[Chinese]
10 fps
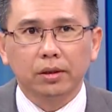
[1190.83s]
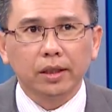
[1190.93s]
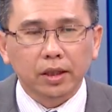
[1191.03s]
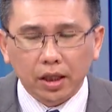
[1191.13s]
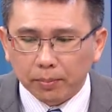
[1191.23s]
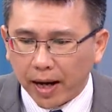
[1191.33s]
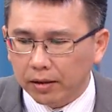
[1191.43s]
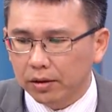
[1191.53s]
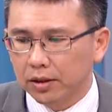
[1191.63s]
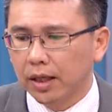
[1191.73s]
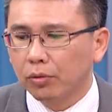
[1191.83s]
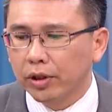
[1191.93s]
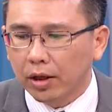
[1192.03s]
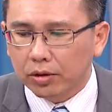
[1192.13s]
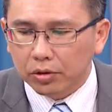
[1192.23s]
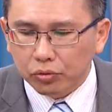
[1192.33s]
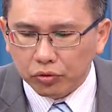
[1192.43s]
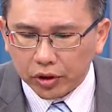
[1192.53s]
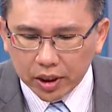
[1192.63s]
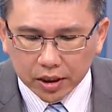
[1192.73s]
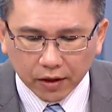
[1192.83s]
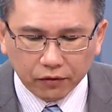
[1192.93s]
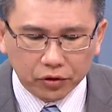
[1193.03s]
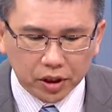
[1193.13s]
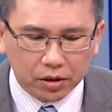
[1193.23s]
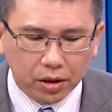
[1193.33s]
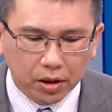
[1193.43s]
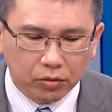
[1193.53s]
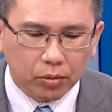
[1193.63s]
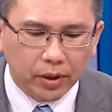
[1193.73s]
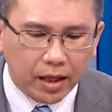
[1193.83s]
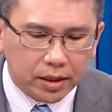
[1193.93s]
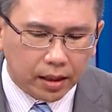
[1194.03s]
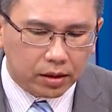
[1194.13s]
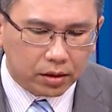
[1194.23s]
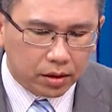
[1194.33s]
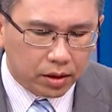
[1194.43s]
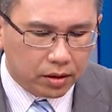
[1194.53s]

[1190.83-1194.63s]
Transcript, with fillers: 那这个盘现在回到预计线附近，我们刚刚讲的，